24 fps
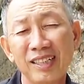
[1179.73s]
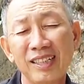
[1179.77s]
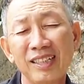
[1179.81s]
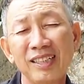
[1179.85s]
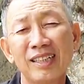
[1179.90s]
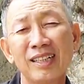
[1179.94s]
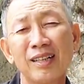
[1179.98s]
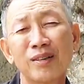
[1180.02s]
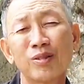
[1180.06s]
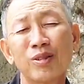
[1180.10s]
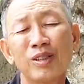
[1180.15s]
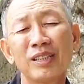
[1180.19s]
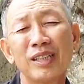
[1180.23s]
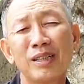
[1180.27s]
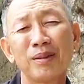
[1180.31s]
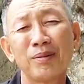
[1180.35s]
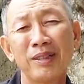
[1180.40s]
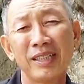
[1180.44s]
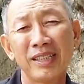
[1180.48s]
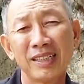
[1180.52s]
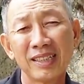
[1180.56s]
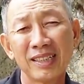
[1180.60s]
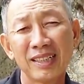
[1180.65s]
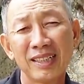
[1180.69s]
vậy đi là quý
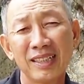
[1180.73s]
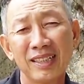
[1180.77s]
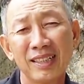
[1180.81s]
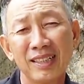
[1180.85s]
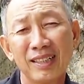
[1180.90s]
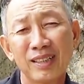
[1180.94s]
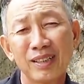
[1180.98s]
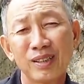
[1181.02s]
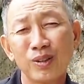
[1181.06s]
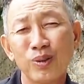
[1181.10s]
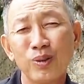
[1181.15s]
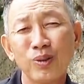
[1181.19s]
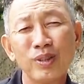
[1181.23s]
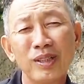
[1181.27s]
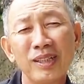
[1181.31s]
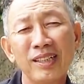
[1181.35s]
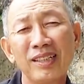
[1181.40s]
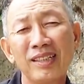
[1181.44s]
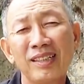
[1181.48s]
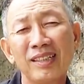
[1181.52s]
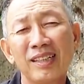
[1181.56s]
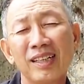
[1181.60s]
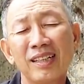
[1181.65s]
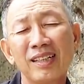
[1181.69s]
vị biết tôi
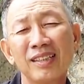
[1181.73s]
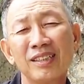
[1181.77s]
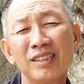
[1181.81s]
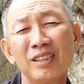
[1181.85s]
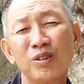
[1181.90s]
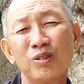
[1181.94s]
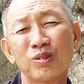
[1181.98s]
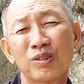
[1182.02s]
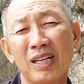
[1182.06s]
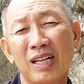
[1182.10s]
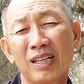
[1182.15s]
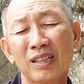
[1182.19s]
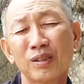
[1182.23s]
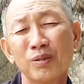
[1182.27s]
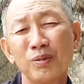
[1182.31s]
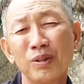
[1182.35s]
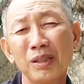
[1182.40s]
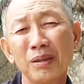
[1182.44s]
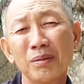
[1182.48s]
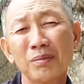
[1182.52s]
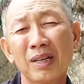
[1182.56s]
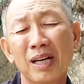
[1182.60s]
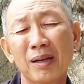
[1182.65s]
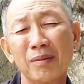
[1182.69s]
đi đó nhiều trận
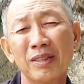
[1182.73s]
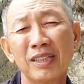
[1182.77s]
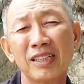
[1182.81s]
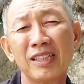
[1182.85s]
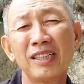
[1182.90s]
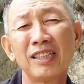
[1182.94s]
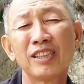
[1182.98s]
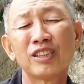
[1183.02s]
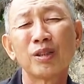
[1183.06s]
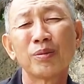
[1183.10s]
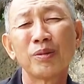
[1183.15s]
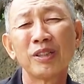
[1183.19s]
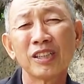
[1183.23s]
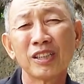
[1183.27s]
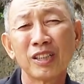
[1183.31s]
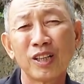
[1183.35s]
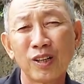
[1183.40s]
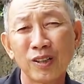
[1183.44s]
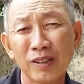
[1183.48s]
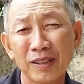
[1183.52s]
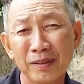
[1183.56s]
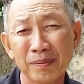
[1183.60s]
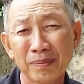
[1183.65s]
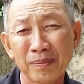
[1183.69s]
tôi biết mà mình đi cho
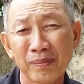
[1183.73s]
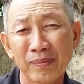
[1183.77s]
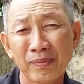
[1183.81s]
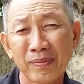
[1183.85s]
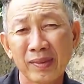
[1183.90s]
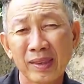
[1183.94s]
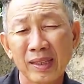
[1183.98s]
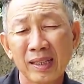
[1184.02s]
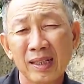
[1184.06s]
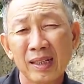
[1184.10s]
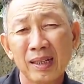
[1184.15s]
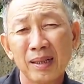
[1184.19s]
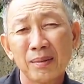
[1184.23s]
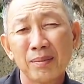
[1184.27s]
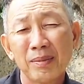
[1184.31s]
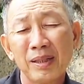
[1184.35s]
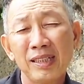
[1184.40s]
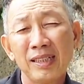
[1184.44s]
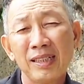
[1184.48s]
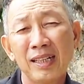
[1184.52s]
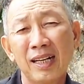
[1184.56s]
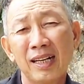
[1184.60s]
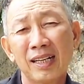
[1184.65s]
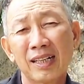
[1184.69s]
biết thôi
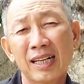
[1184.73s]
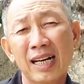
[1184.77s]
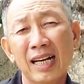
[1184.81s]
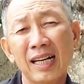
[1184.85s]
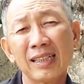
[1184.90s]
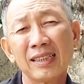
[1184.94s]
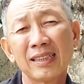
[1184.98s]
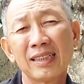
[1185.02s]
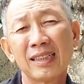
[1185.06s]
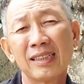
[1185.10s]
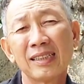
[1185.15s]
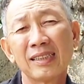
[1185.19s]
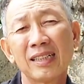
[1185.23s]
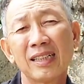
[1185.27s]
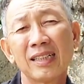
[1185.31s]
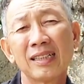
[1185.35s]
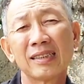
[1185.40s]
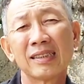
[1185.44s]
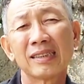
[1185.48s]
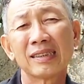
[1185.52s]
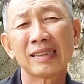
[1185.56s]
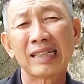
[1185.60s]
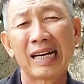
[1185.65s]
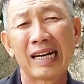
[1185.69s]
bây giờ các vị
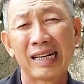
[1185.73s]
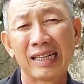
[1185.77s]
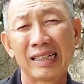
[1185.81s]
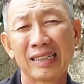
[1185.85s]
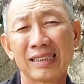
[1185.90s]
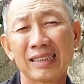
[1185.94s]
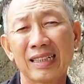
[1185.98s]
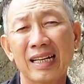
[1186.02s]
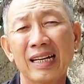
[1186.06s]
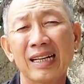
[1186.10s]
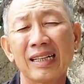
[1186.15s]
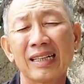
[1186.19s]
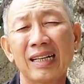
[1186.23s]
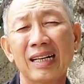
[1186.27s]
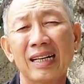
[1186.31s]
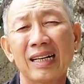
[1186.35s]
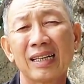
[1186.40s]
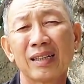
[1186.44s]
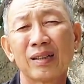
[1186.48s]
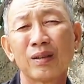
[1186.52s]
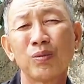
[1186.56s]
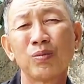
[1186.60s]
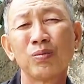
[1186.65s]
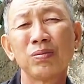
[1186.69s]
sơn như thằng người ta
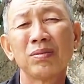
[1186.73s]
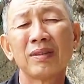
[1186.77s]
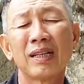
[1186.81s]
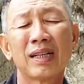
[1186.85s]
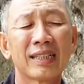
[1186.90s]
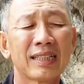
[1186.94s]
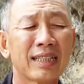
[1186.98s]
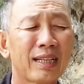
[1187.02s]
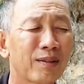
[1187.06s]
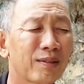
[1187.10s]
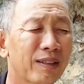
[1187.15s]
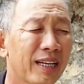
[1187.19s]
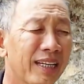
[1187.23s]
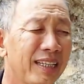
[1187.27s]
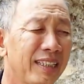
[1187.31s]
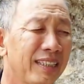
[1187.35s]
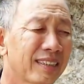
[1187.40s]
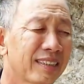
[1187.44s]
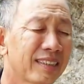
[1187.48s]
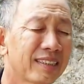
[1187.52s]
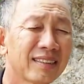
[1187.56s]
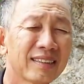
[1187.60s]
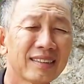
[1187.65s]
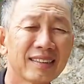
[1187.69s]
là cũng là nào
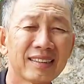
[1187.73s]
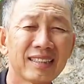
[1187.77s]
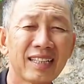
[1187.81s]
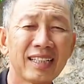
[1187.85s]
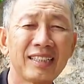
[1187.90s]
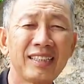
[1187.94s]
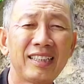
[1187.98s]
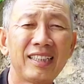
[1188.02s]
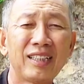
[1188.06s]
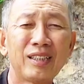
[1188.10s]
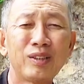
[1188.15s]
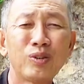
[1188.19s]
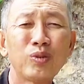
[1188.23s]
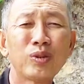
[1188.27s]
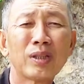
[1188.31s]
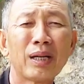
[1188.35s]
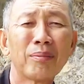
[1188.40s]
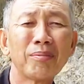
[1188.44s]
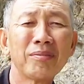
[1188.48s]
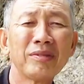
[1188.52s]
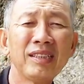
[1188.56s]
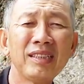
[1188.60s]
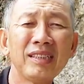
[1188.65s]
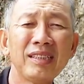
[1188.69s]
ngay tại vì
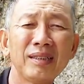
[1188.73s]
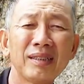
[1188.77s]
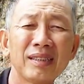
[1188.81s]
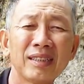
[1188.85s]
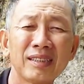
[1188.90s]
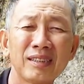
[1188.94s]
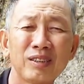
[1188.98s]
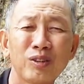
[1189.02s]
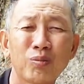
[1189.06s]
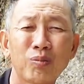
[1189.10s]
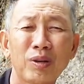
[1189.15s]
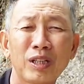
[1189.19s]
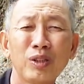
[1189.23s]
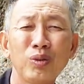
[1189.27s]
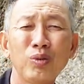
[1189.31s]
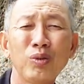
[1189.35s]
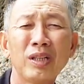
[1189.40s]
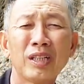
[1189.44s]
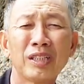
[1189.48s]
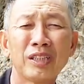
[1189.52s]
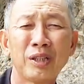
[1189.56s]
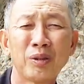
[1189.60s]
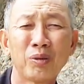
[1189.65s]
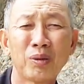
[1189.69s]
núi cấm với vùng ờ, bãi
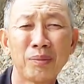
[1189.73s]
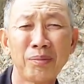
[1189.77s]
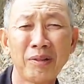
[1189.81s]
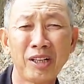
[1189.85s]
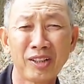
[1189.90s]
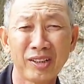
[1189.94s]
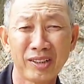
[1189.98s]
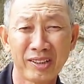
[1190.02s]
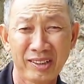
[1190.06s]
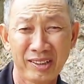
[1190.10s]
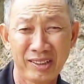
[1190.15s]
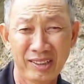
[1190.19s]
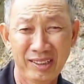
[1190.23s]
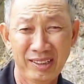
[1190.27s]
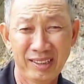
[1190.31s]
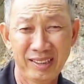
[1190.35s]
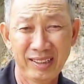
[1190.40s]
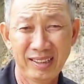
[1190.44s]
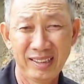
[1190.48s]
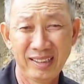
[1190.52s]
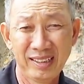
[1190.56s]
núi là nhiều lắm rồi